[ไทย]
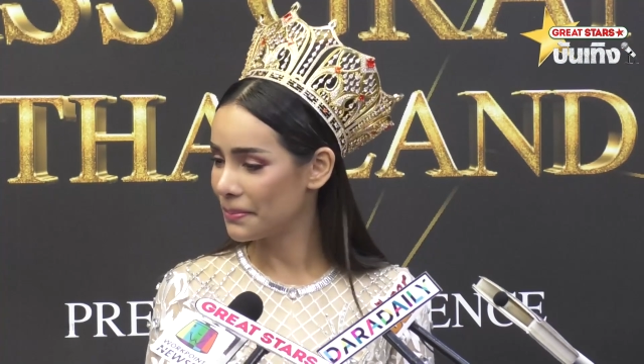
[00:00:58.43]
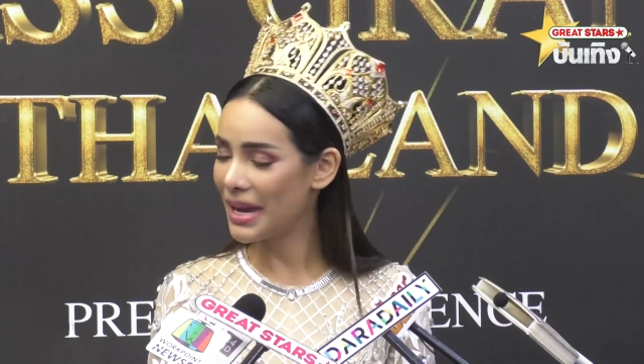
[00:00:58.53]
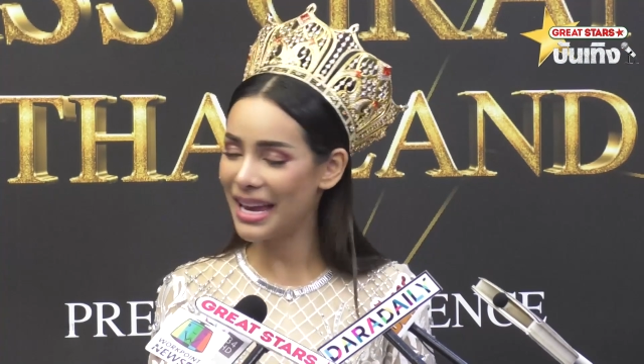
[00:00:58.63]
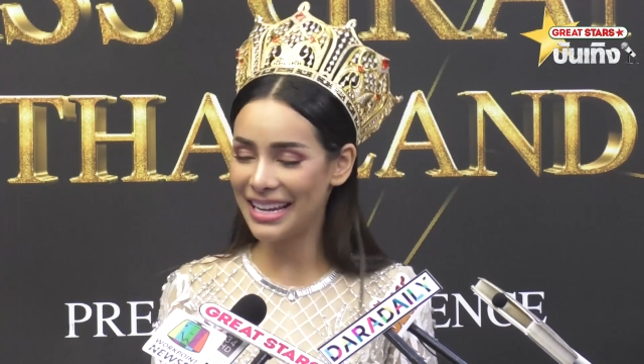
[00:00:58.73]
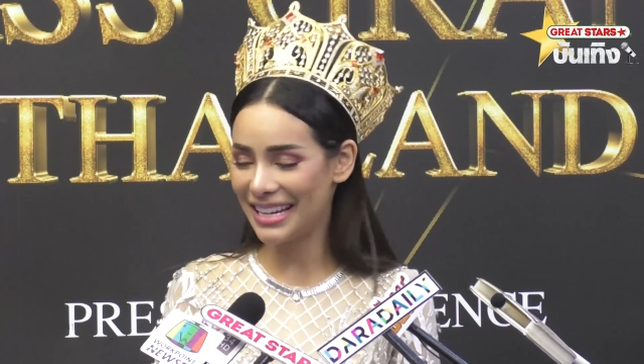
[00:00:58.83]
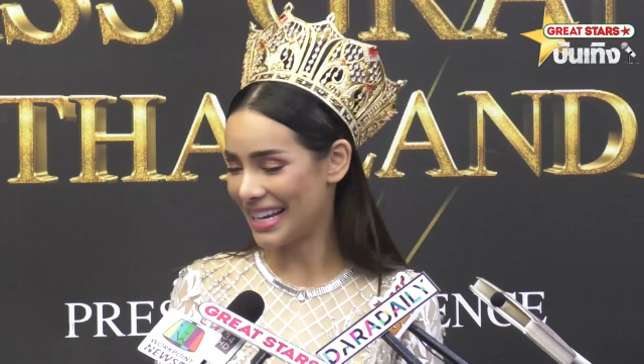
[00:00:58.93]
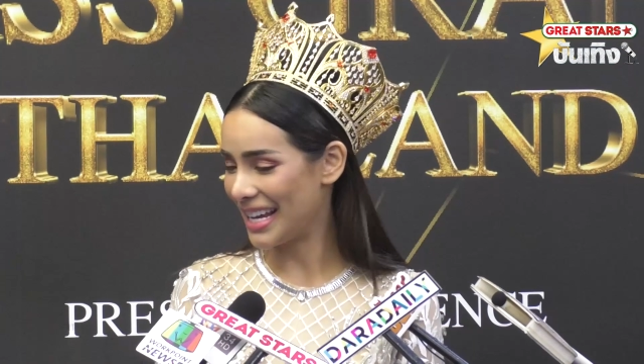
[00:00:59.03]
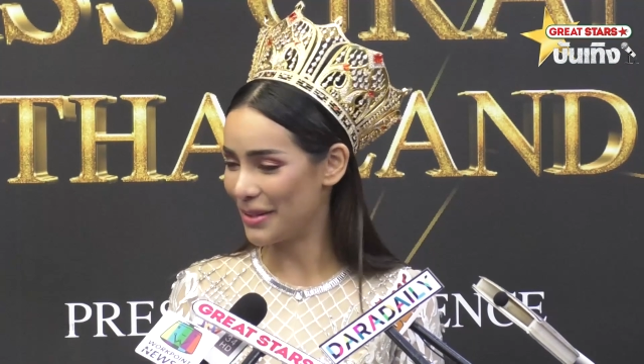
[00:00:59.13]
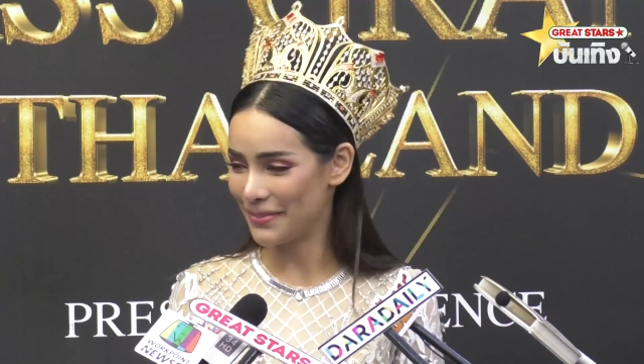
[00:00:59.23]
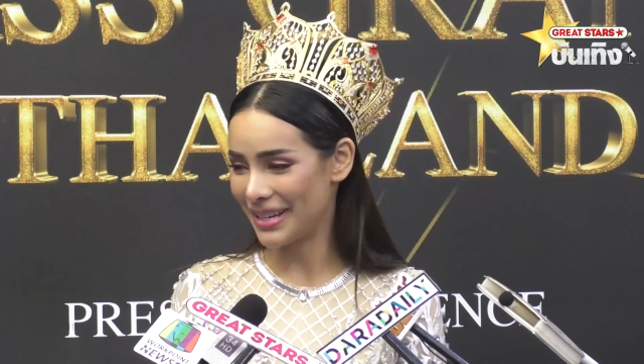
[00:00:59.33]
ไม่เลย
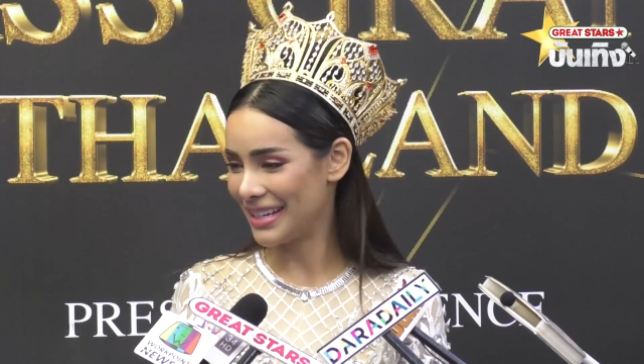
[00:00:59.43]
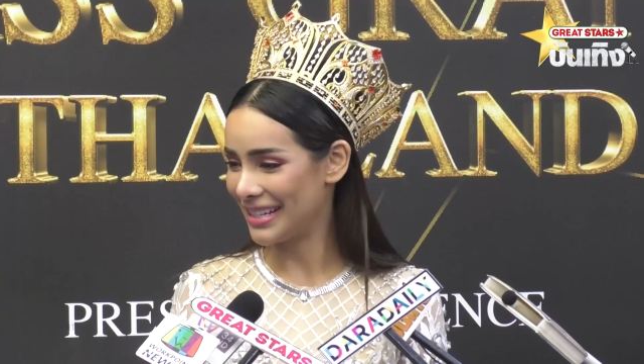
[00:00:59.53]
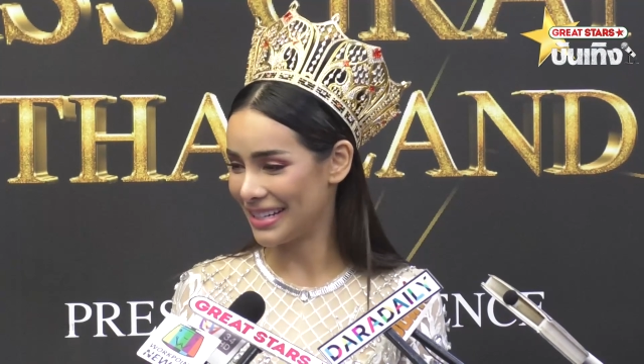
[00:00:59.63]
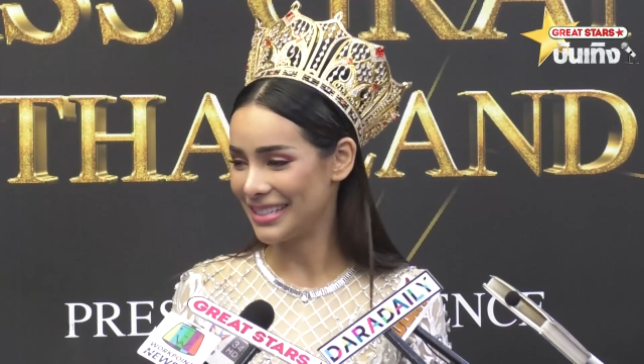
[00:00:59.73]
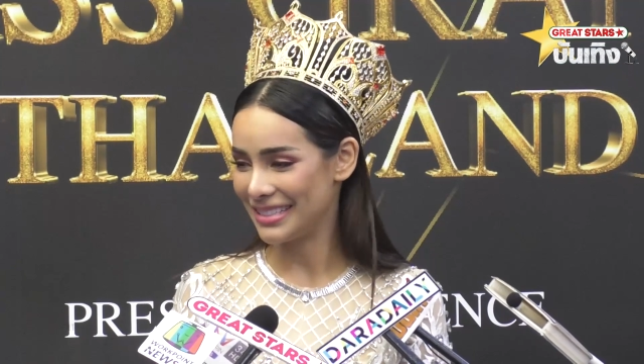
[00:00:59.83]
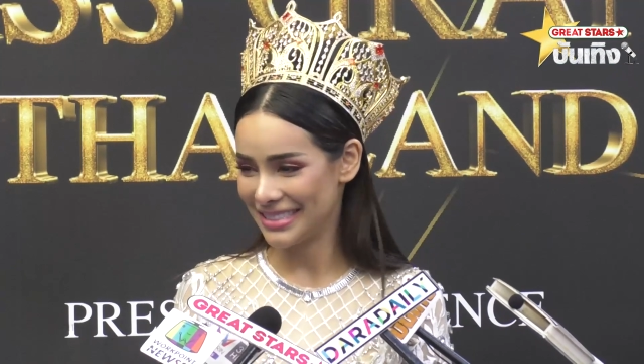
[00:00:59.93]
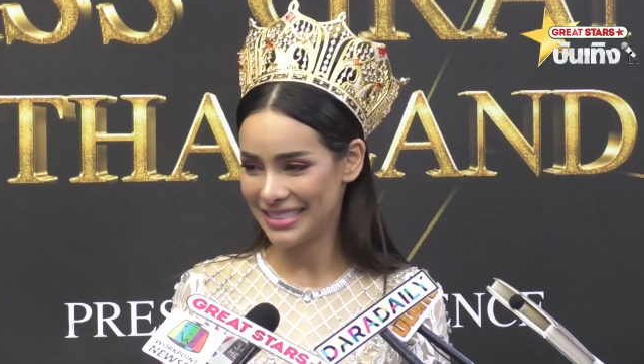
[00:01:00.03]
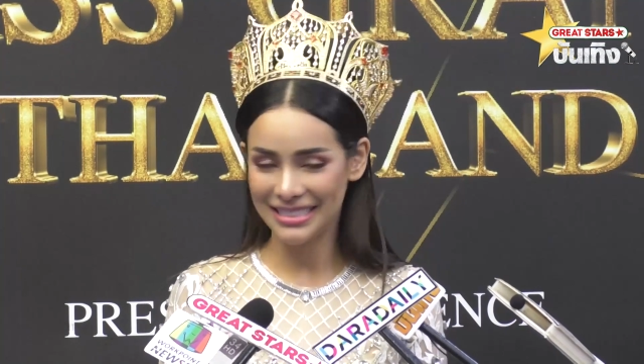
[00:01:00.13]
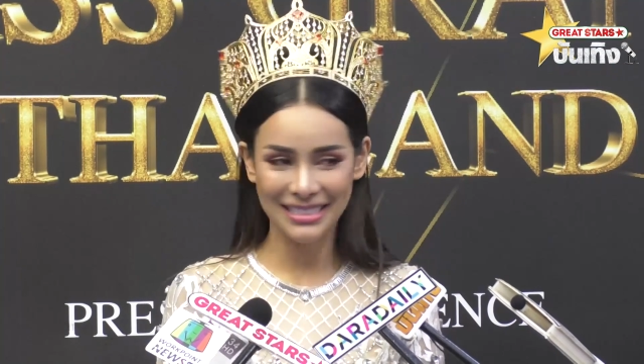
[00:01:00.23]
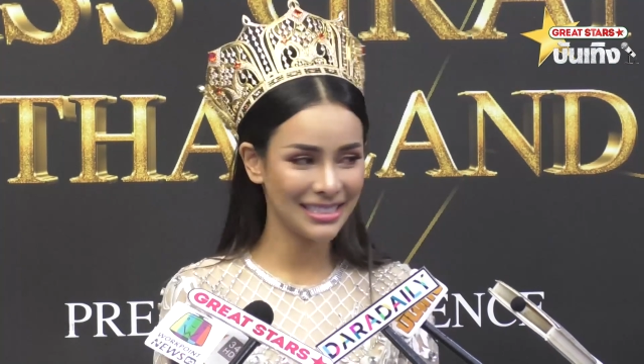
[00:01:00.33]
ค่ะ
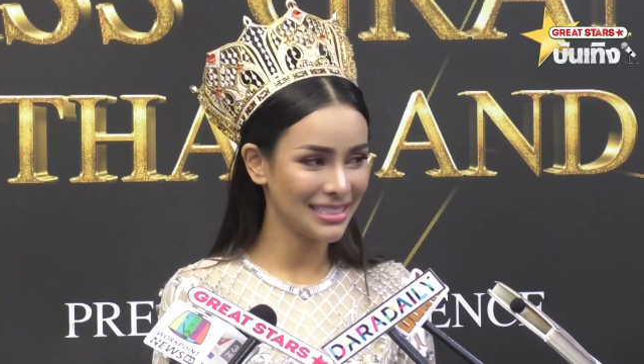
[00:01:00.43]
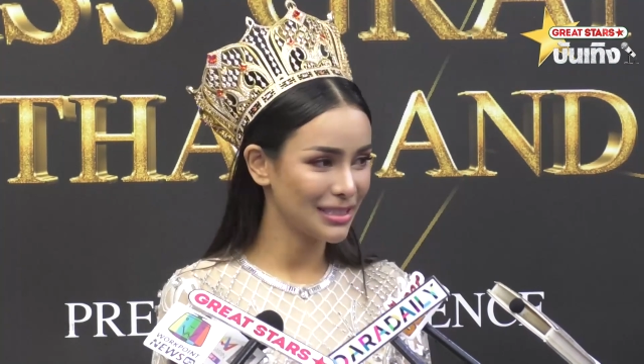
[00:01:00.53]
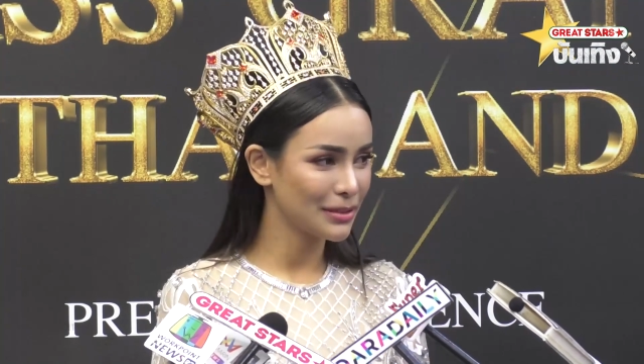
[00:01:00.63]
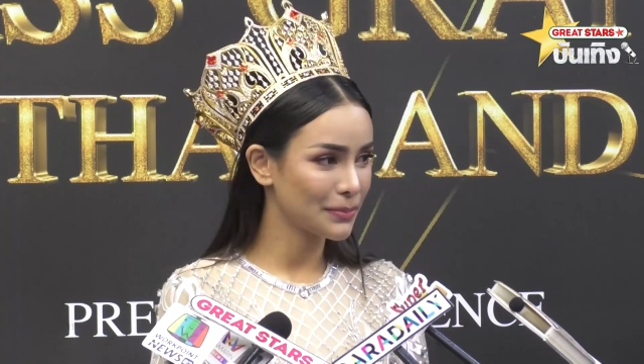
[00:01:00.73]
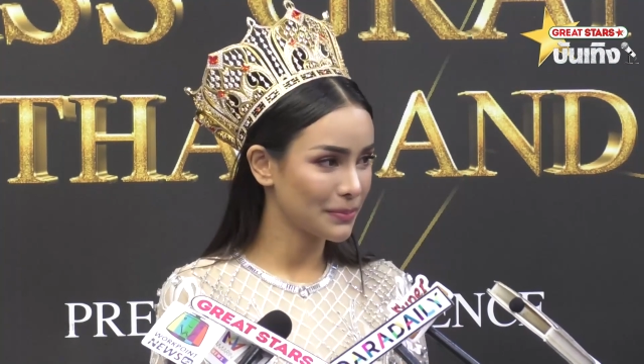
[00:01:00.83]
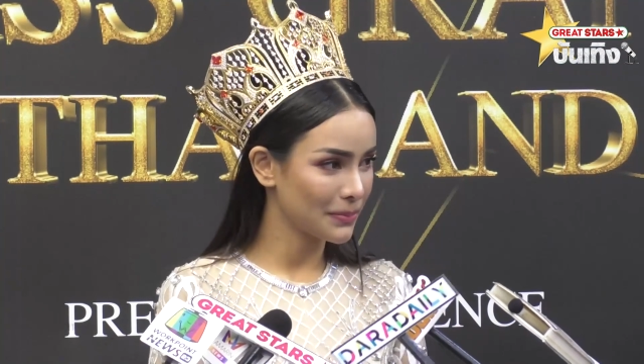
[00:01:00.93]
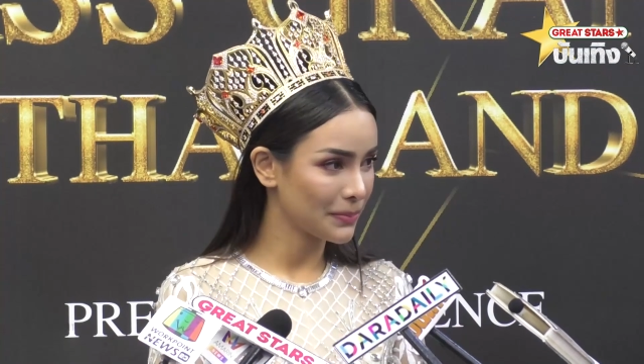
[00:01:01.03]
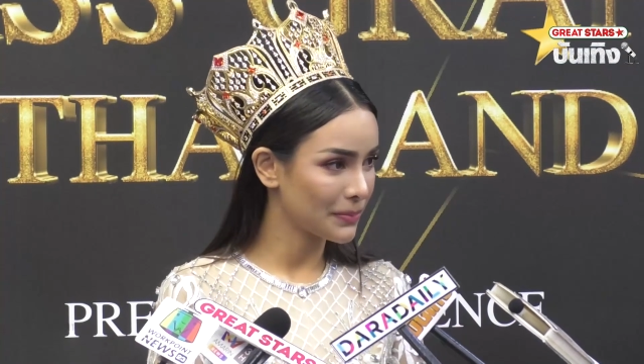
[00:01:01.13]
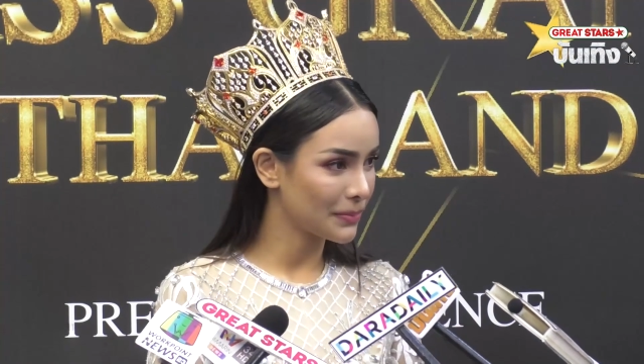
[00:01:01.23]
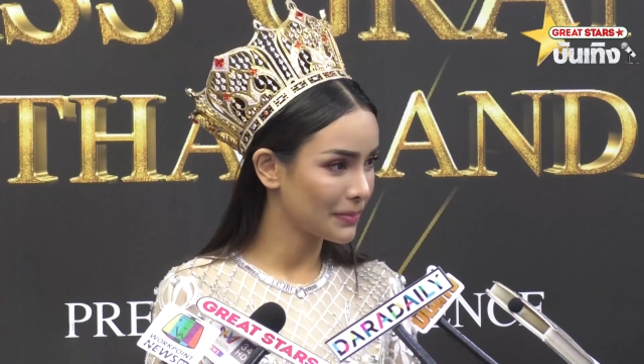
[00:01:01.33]
ไม่อาการของเราปก